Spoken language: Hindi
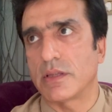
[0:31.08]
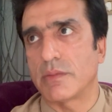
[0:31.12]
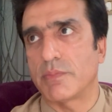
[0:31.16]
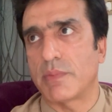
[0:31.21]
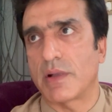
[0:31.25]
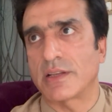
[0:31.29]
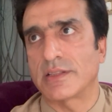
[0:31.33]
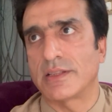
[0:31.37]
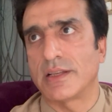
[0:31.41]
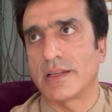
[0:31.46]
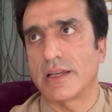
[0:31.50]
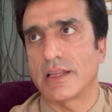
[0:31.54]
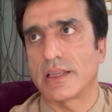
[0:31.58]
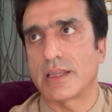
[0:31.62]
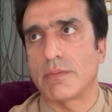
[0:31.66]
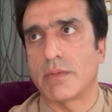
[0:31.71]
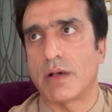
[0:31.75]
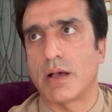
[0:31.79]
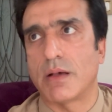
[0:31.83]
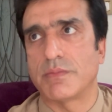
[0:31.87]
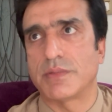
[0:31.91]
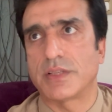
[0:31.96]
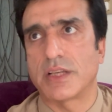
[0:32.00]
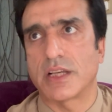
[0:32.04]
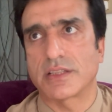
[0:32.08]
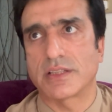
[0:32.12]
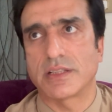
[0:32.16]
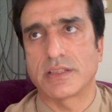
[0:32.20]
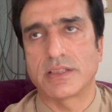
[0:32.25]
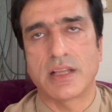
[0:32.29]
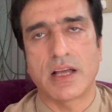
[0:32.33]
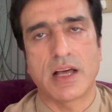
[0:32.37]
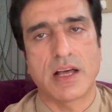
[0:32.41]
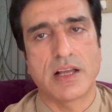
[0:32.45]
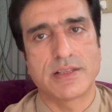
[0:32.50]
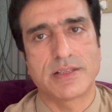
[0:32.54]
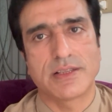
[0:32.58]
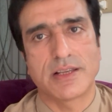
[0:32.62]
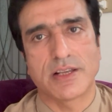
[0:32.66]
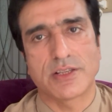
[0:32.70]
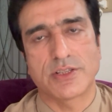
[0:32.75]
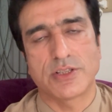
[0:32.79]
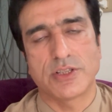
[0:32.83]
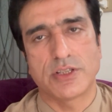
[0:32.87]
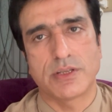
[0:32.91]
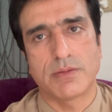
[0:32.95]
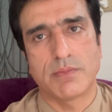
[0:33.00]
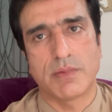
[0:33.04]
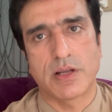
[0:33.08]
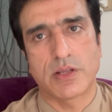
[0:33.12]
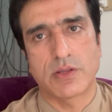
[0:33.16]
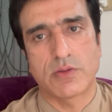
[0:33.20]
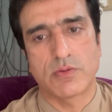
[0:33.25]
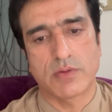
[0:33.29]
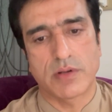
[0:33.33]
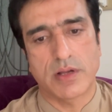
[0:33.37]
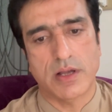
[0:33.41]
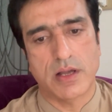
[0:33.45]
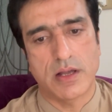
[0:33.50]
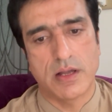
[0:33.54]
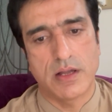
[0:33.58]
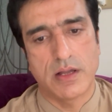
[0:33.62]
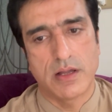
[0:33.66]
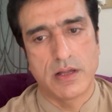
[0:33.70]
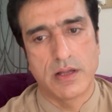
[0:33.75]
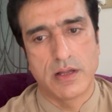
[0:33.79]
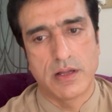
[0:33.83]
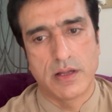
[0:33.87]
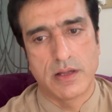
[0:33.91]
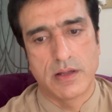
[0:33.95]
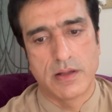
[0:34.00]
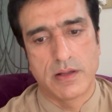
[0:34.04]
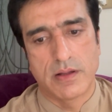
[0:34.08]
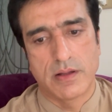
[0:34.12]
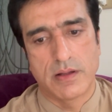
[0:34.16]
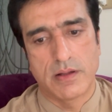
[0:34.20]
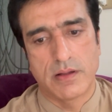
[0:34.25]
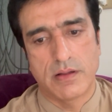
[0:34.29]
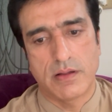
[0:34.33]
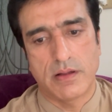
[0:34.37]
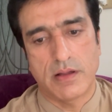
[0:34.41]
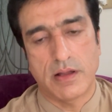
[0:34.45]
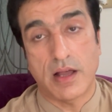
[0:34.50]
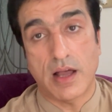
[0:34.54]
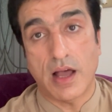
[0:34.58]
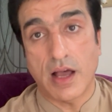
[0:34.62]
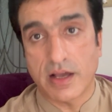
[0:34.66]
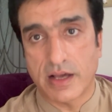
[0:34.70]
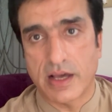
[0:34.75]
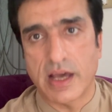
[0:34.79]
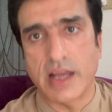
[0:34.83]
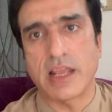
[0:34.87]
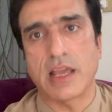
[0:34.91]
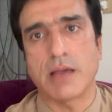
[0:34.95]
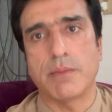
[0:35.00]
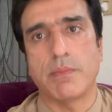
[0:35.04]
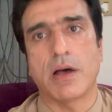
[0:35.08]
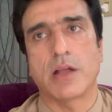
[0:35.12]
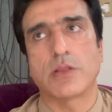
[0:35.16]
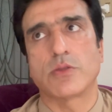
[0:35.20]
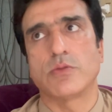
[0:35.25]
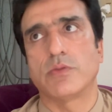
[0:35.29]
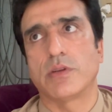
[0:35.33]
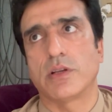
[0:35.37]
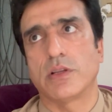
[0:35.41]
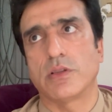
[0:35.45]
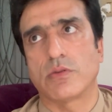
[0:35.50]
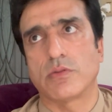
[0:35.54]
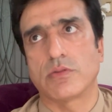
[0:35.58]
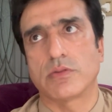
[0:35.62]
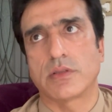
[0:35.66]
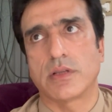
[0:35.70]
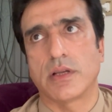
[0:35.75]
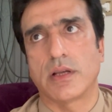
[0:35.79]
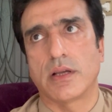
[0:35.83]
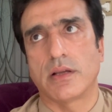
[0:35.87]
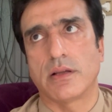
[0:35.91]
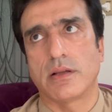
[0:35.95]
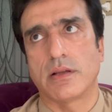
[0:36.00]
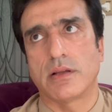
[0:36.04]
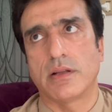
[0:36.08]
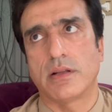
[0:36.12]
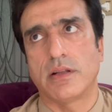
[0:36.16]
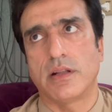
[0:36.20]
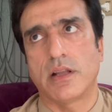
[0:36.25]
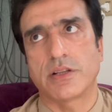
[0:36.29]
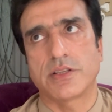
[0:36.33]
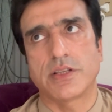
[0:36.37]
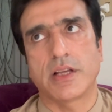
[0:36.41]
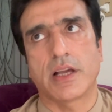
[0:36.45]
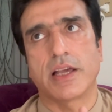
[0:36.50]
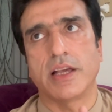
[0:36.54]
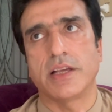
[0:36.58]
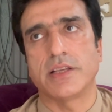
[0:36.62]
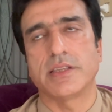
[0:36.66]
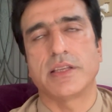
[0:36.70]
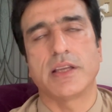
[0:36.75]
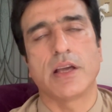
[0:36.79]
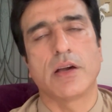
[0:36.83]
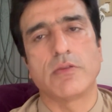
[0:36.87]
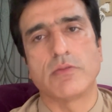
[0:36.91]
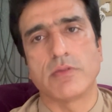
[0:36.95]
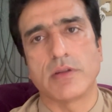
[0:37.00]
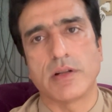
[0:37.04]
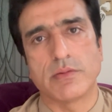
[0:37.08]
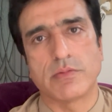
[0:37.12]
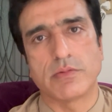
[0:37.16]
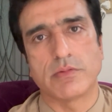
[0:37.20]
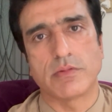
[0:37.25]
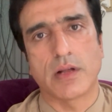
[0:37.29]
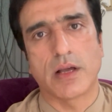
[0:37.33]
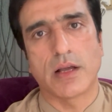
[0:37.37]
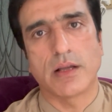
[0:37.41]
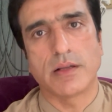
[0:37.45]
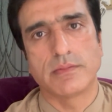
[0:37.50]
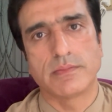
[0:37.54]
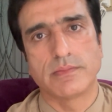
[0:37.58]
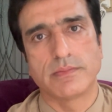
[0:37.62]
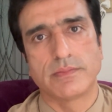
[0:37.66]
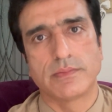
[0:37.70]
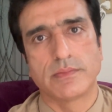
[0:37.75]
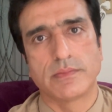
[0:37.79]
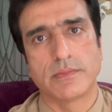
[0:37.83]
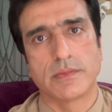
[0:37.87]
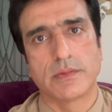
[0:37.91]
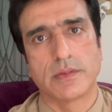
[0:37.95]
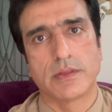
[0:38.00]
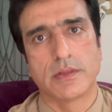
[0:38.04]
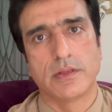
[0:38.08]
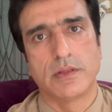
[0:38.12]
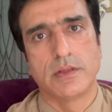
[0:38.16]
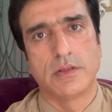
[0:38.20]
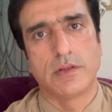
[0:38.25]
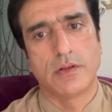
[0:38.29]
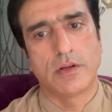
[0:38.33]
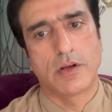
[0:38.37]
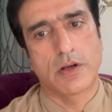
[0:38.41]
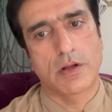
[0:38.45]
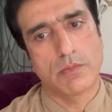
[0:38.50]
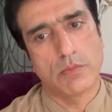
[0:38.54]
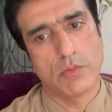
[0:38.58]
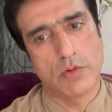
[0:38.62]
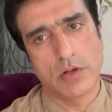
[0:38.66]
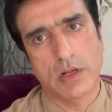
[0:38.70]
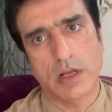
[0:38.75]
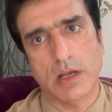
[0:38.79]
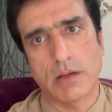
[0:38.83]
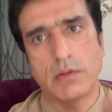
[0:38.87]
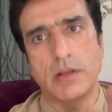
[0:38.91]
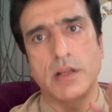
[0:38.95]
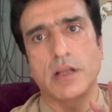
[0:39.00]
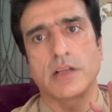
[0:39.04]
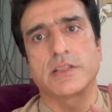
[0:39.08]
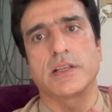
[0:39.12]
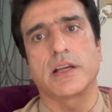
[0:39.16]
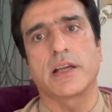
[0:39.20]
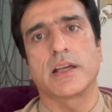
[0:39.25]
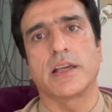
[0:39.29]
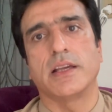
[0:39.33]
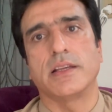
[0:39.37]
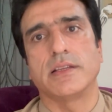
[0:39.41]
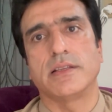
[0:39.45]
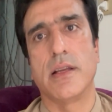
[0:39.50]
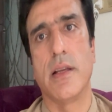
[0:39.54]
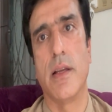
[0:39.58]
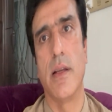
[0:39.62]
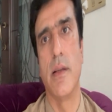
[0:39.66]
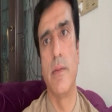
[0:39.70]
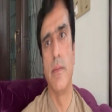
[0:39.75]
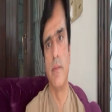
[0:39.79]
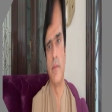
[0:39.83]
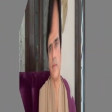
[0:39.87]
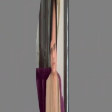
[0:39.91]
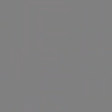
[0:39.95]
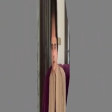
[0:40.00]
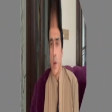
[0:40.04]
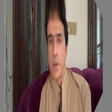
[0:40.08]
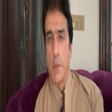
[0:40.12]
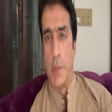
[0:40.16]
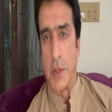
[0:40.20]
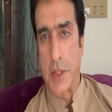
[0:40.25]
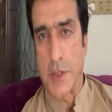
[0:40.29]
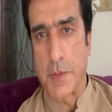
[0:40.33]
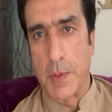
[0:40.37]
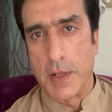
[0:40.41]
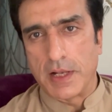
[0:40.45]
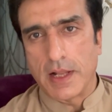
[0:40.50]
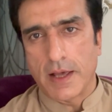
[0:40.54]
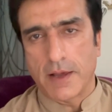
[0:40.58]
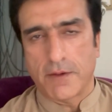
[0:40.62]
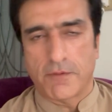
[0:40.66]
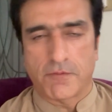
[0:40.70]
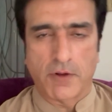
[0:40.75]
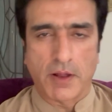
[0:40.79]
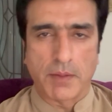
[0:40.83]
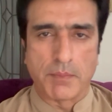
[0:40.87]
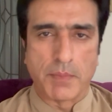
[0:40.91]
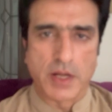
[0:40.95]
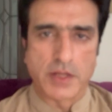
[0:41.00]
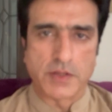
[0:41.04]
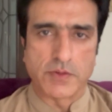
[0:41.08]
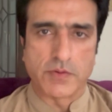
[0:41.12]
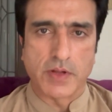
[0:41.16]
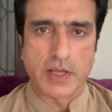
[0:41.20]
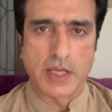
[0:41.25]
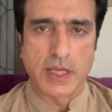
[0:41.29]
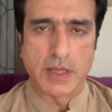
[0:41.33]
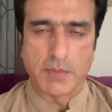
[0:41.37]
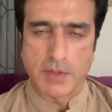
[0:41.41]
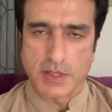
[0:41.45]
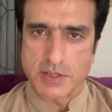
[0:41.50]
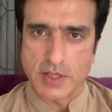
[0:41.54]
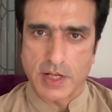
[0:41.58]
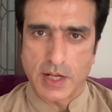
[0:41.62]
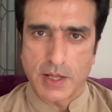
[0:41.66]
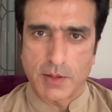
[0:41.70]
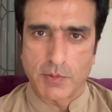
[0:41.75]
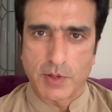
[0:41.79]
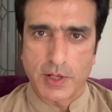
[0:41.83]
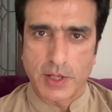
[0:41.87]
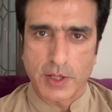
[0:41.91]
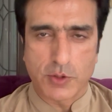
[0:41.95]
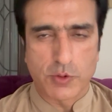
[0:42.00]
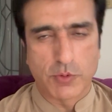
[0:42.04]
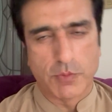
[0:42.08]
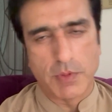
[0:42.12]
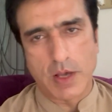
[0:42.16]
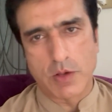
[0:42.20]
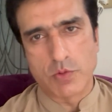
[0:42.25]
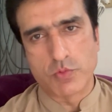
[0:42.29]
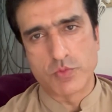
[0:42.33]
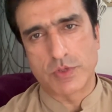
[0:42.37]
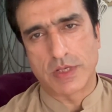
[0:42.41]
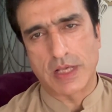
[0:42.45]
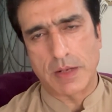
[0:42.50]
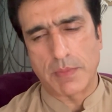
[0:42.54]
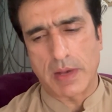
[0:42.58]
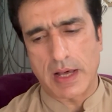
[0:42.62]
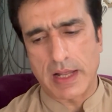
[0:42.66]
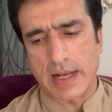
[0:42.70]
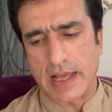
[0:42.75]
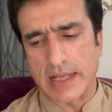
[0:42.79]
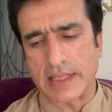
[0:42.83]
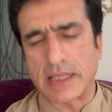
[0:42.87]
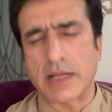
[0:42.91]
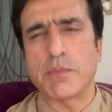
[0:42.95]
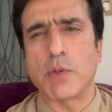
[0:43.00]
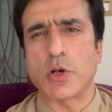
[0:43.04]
पाकिस्तान के तमाम सियासतदान सियासी जमातों का अगर ये बात उनके दुरुस्त है नक्शा खींच दिया उन्होंने पूरा और मुल्क का भी नक्शा खींच दिया बिसमीम अल्लाम मैं हूं सलमान हैदर